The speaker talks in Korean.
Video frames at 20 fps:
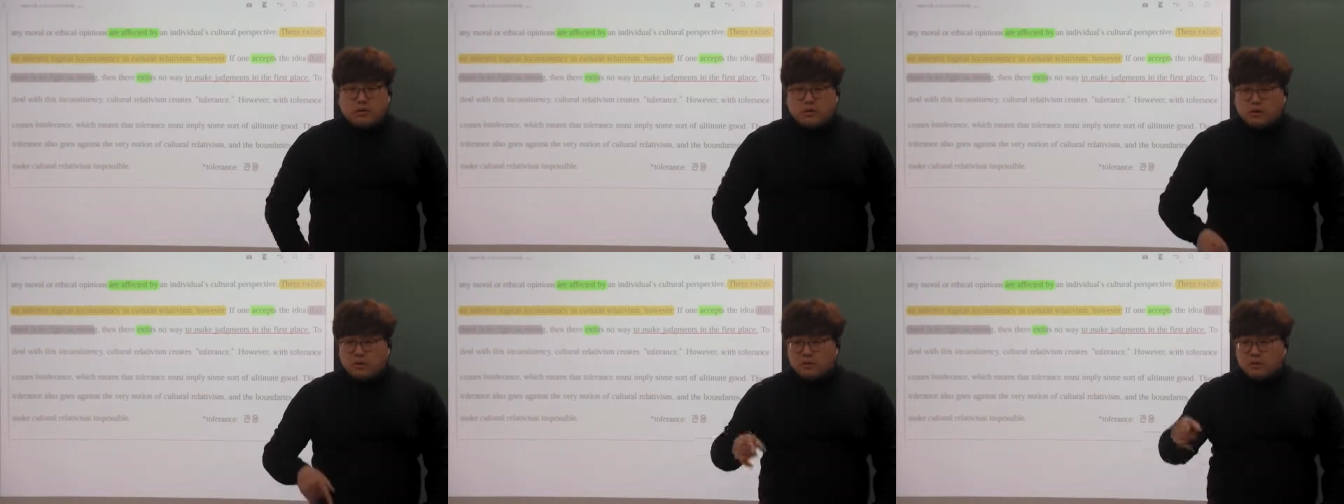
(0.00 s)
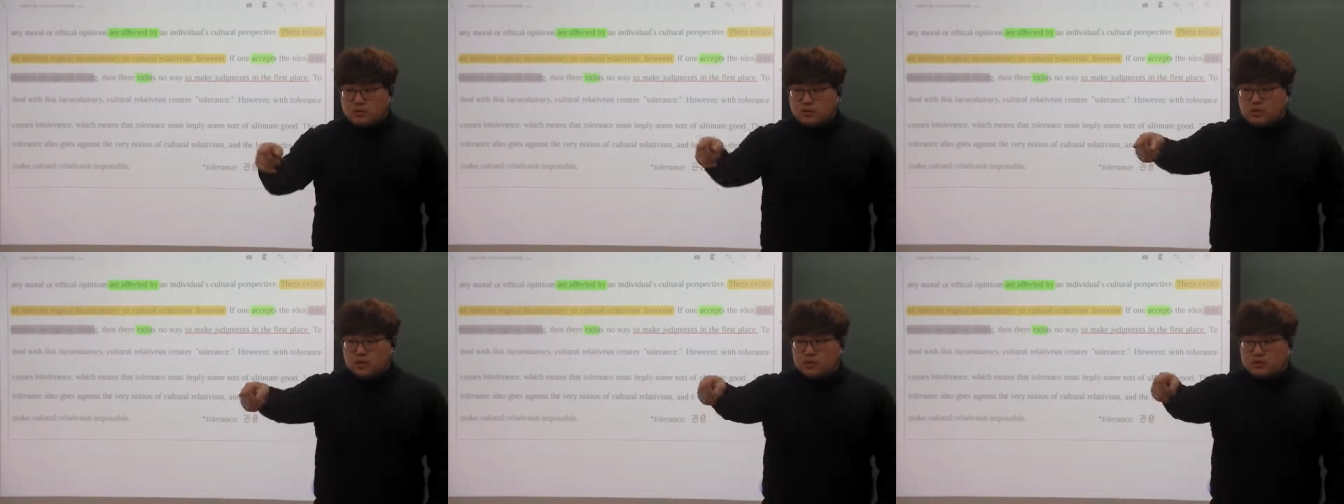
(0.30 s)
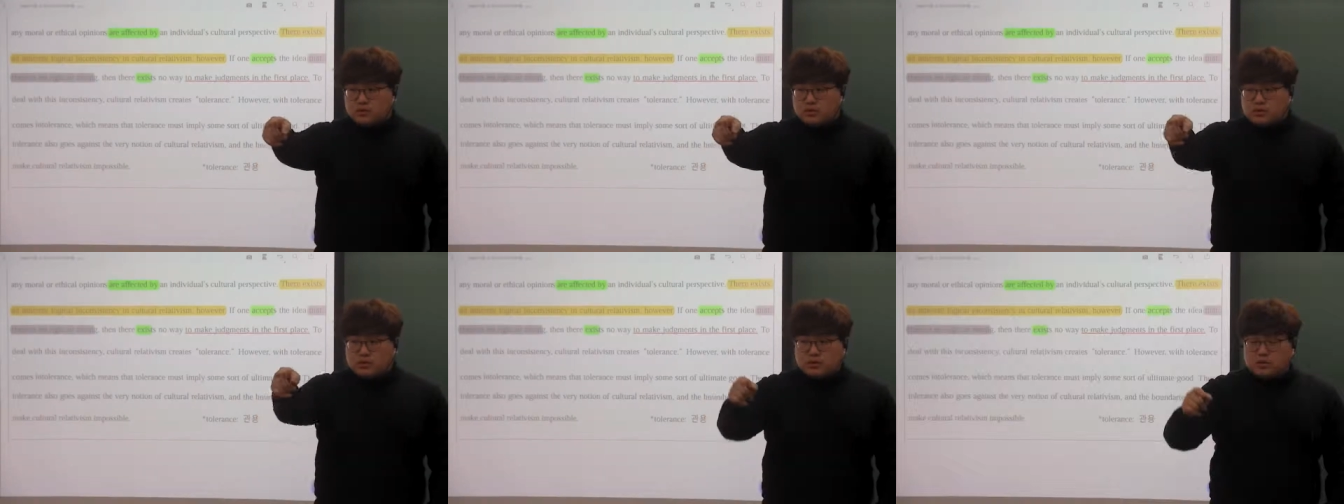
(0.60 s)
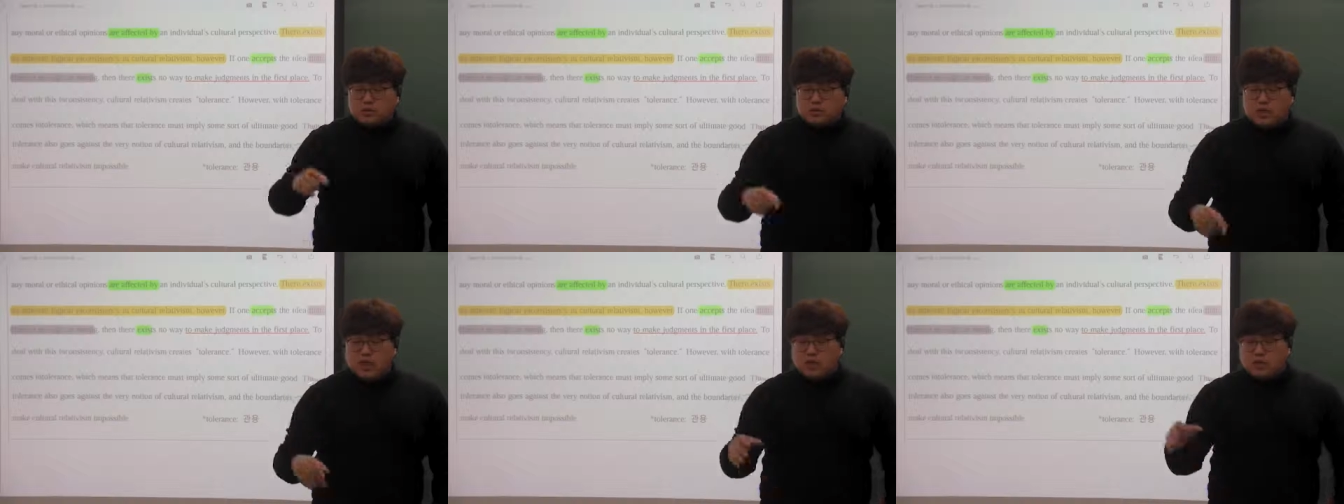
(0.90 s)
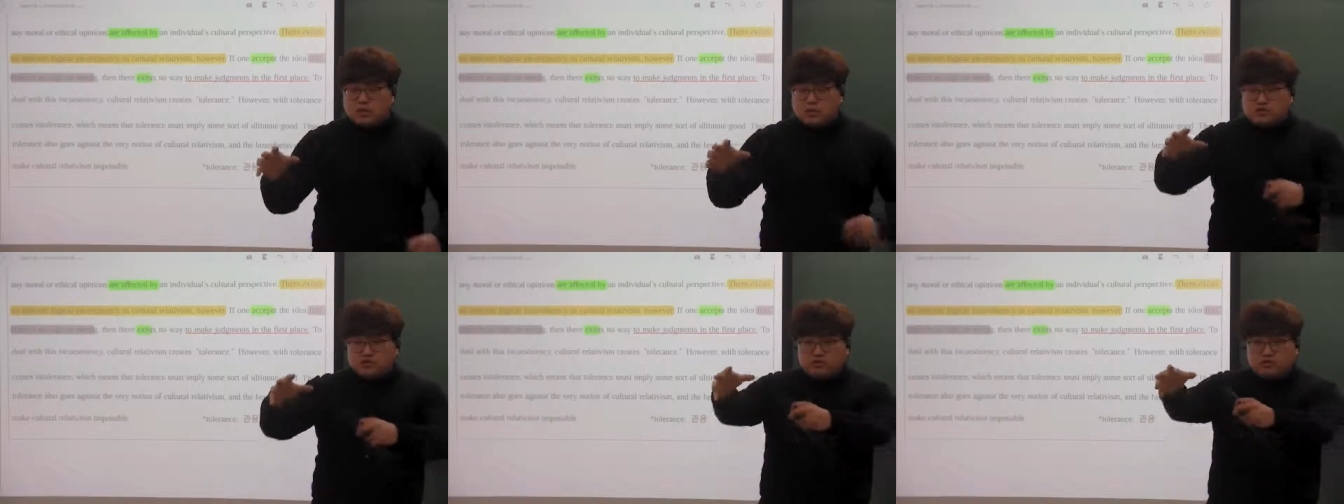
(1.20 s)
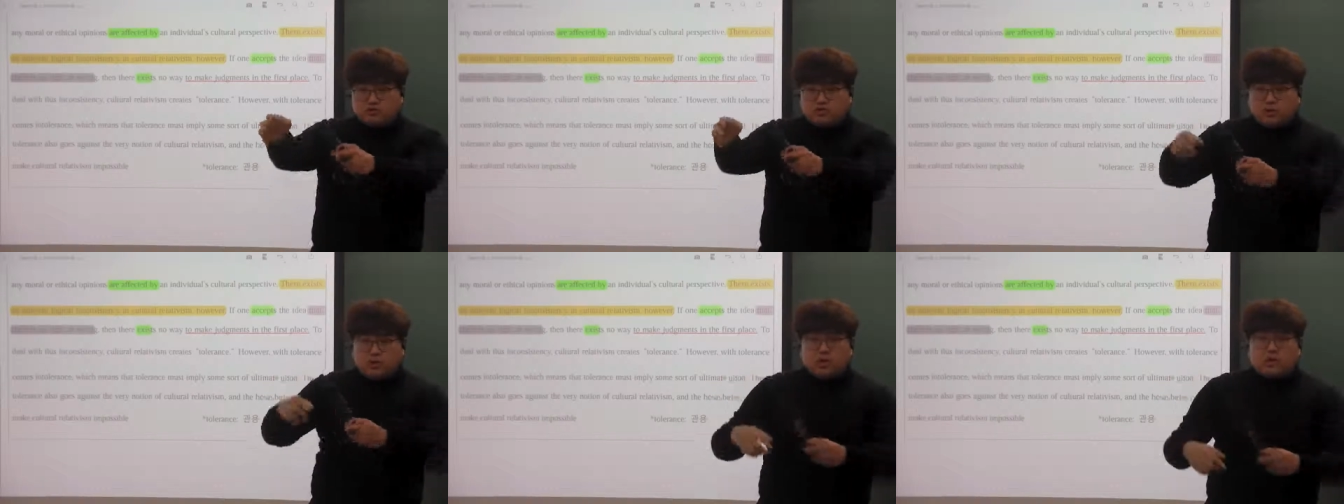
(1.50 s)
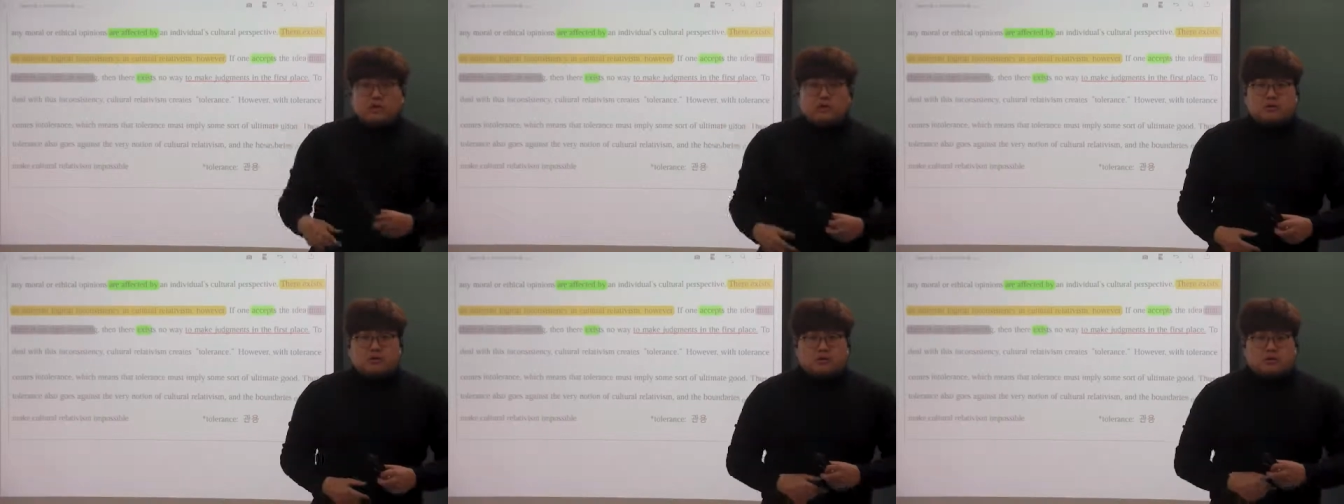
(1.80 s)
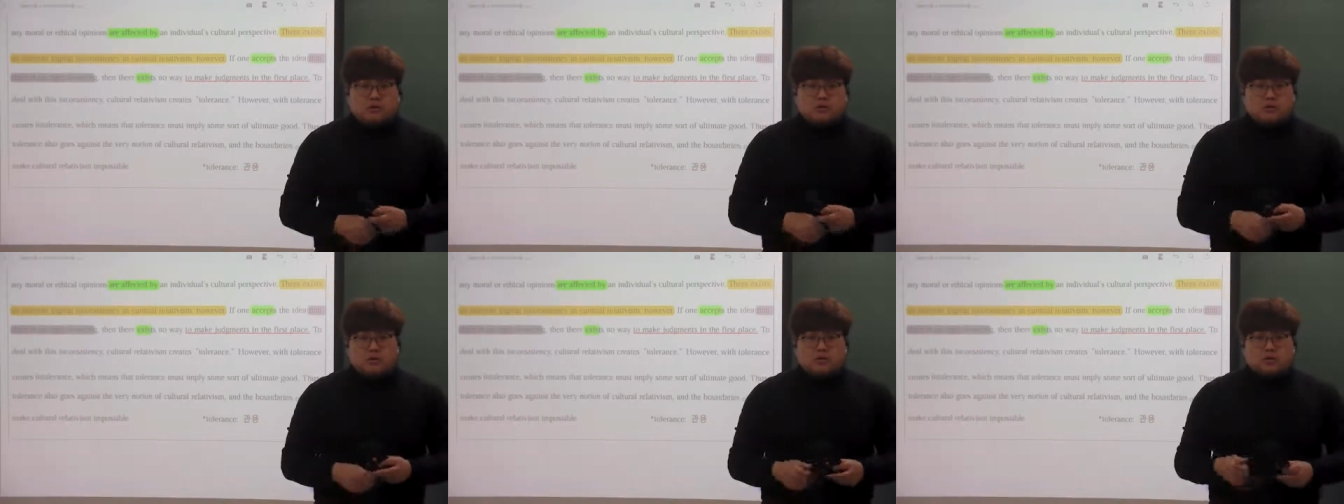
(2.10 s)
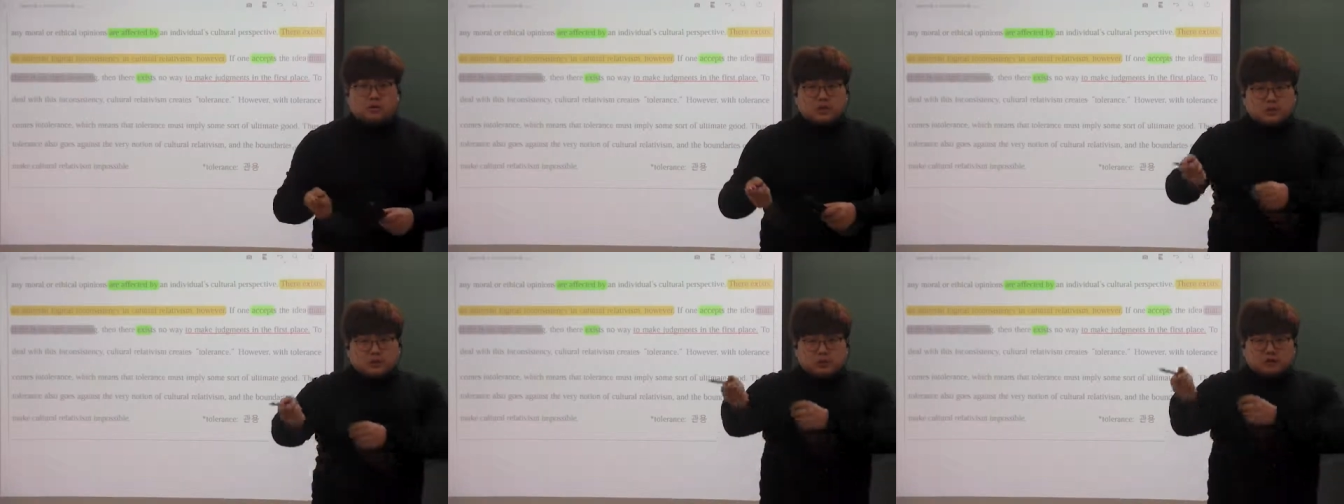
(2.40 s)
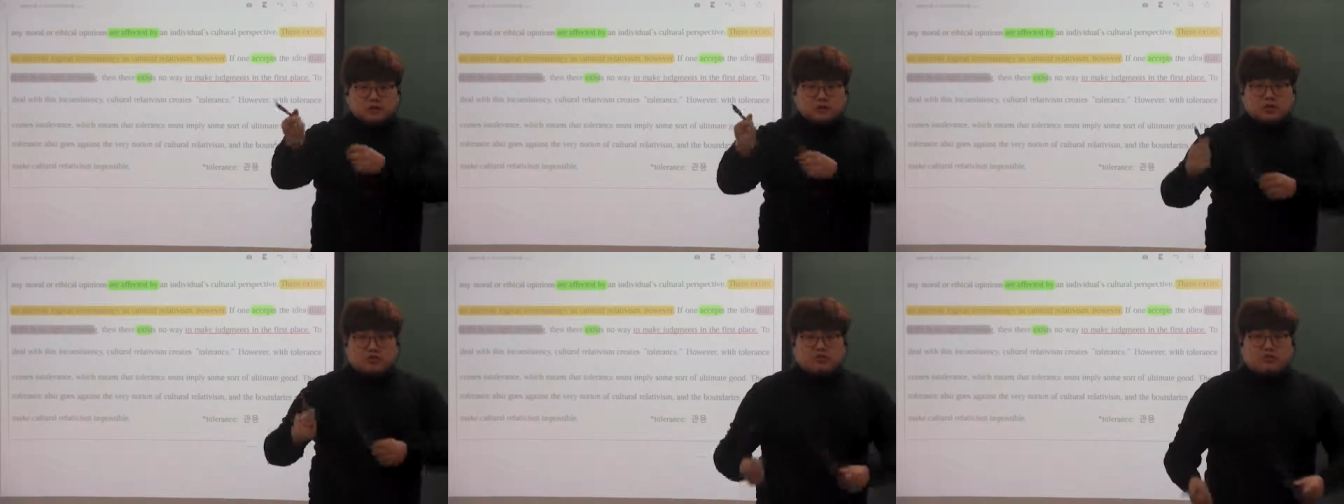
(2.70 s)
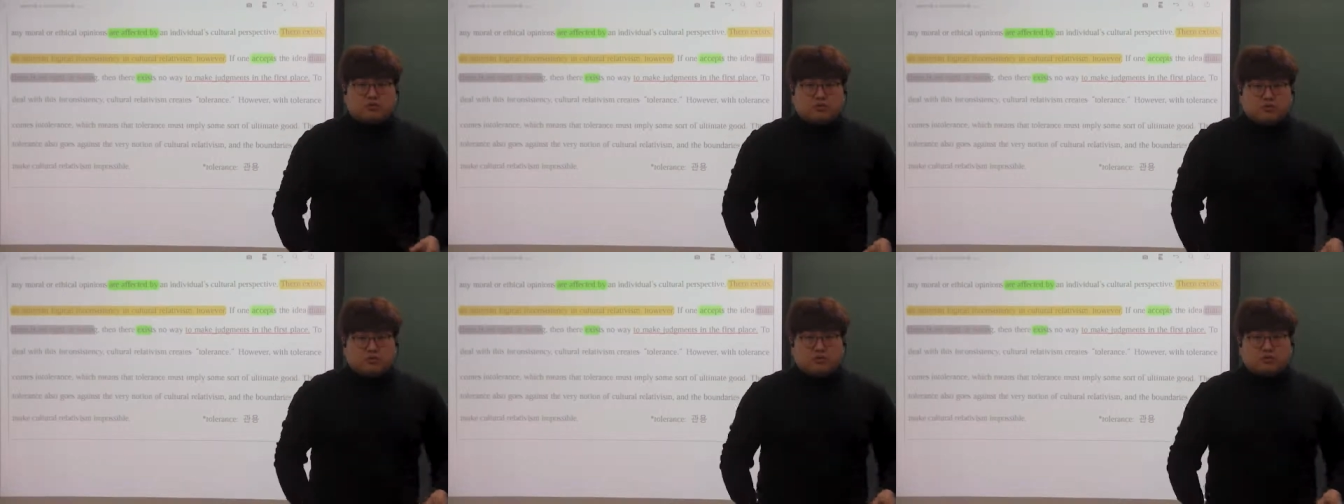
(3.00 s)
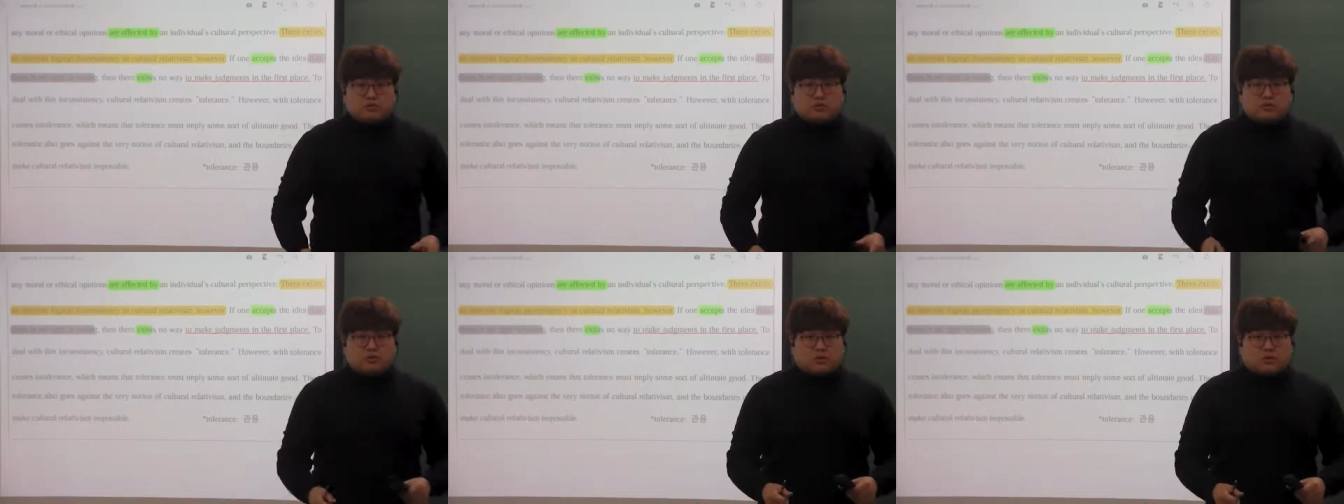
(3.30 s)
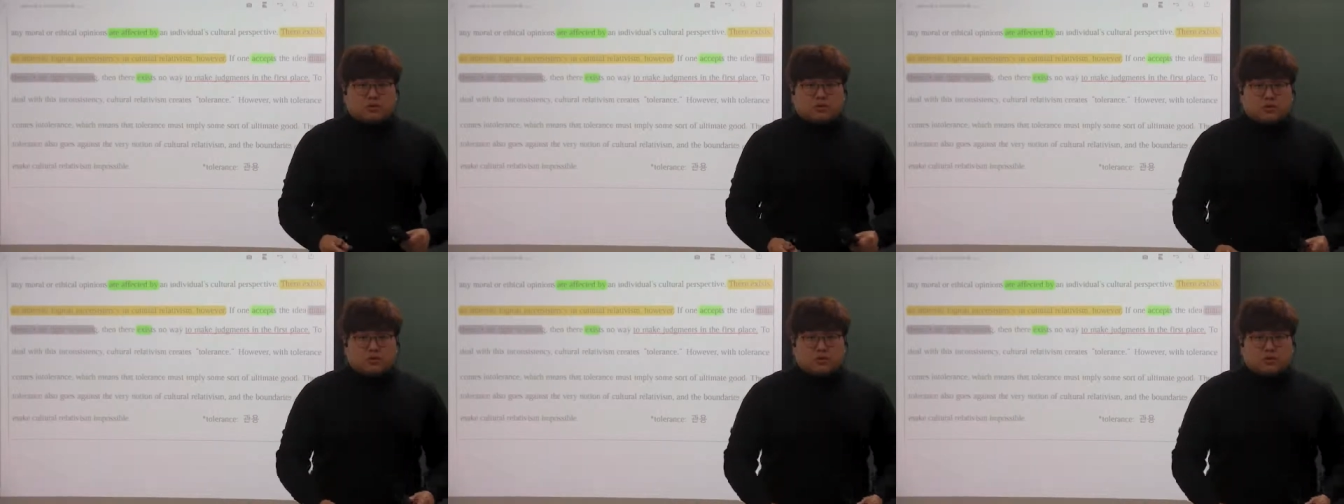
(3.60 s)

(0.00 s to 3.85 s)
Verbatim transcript: 저 사람들은 내전 중이에요. 싸워 죽일 수도 있는 거죠.